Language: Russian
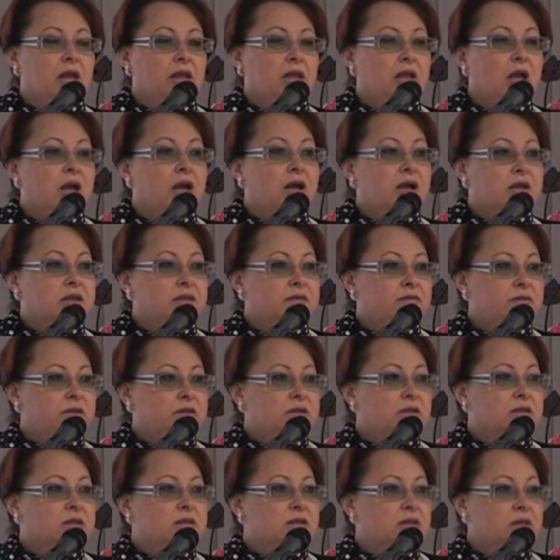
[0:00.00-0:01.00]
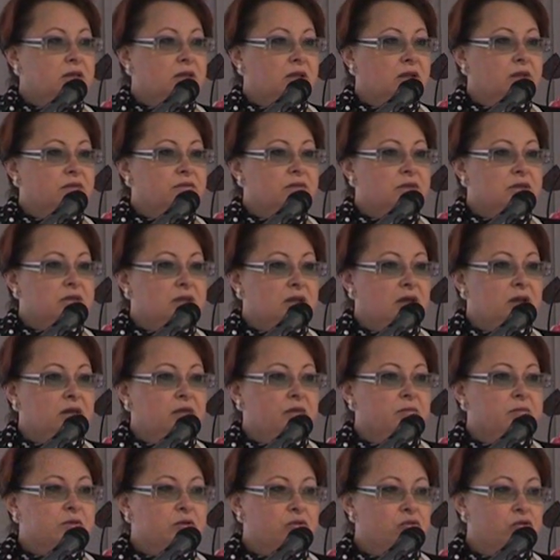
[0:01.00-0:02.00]
на развитие центров социального
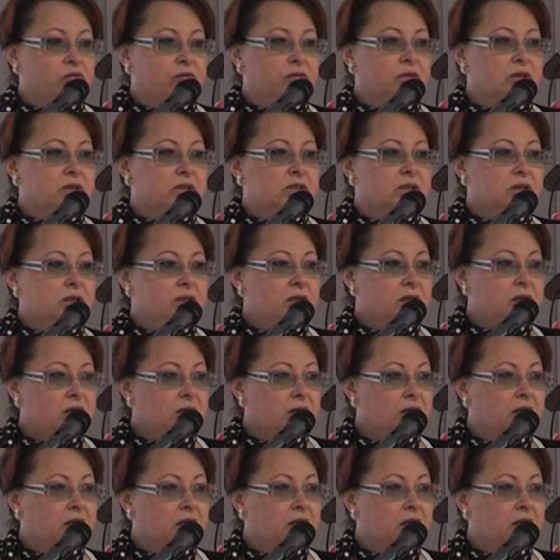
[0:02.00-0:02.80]
обслуживания населения,